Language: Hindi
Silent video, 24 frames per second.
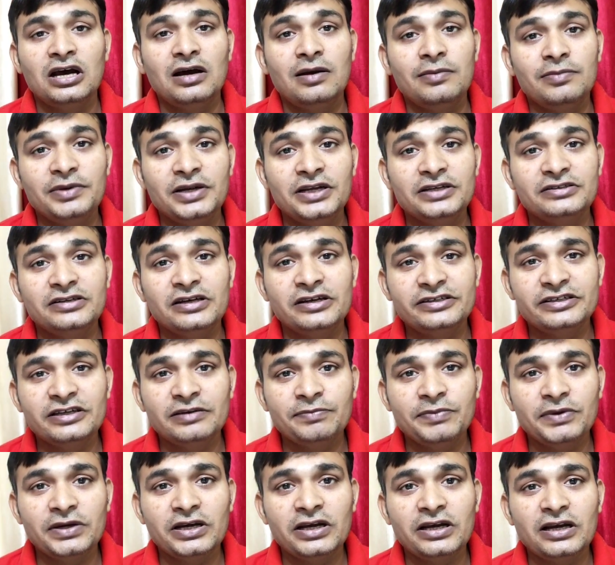आप नेक्स्ट ए टी
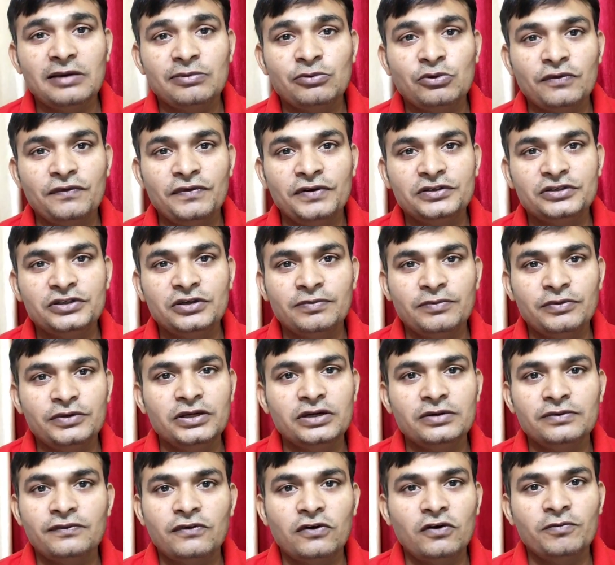एम पर गए आपको फिर से
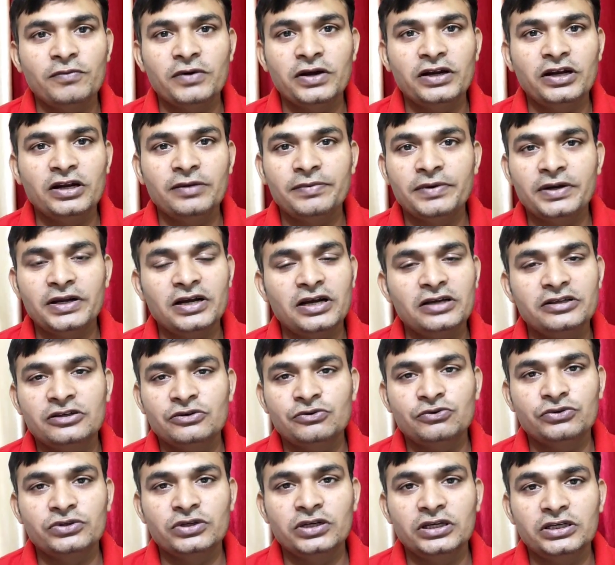बी ए फॉर्म करना पड़ेगा
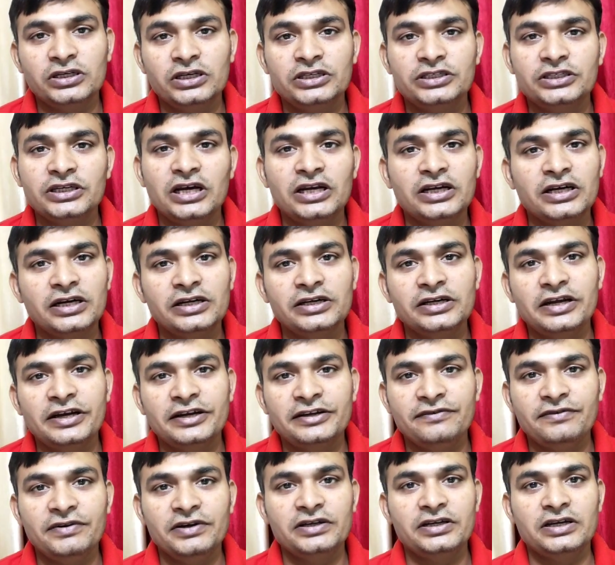ऐसा कुछ नहीं है चार घंटे
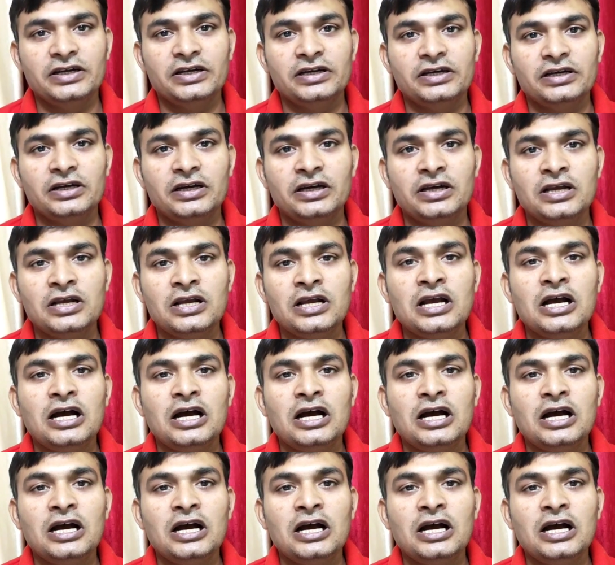एक्टिवेट रहेगा